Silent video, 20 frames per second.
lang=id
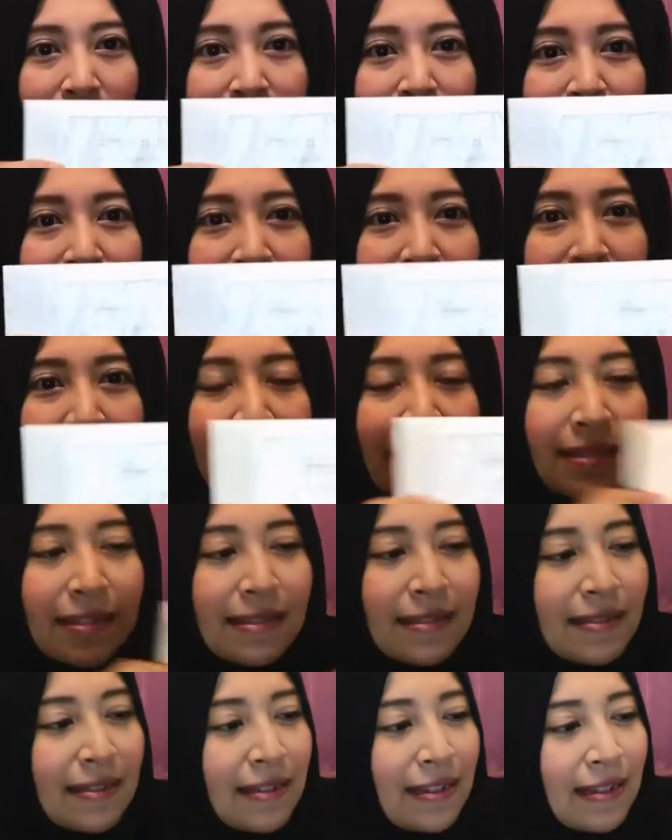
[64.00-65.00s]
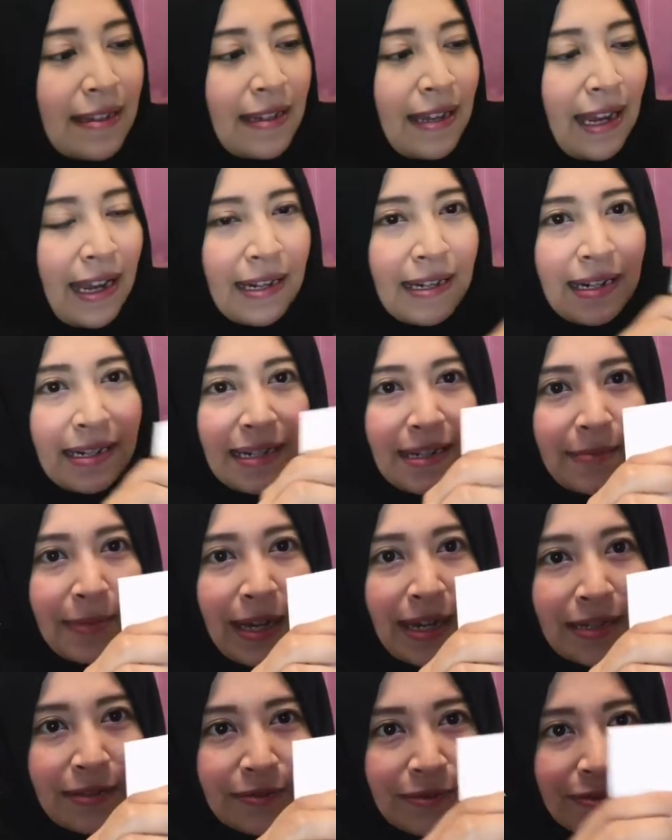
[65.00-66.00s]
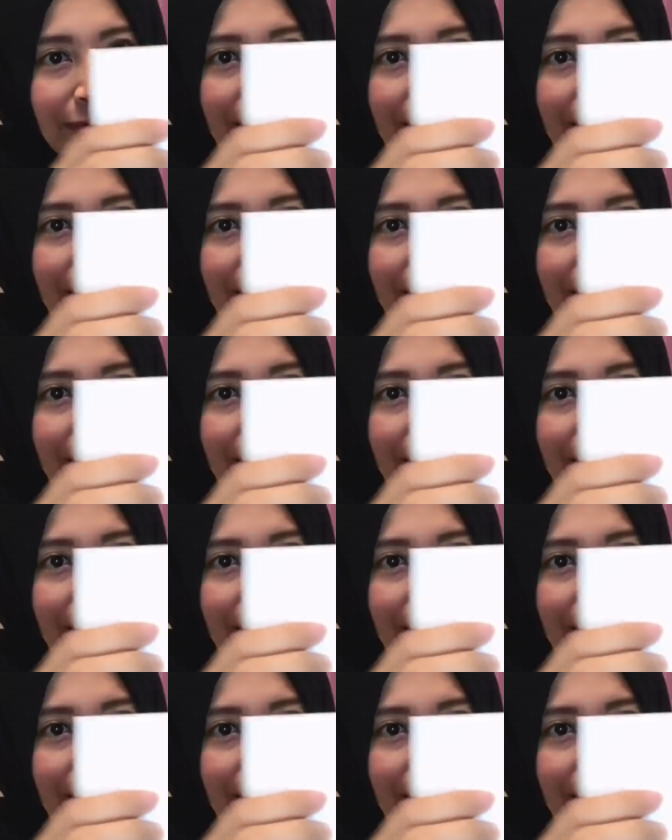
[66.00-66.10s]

Nih, ada nama aku.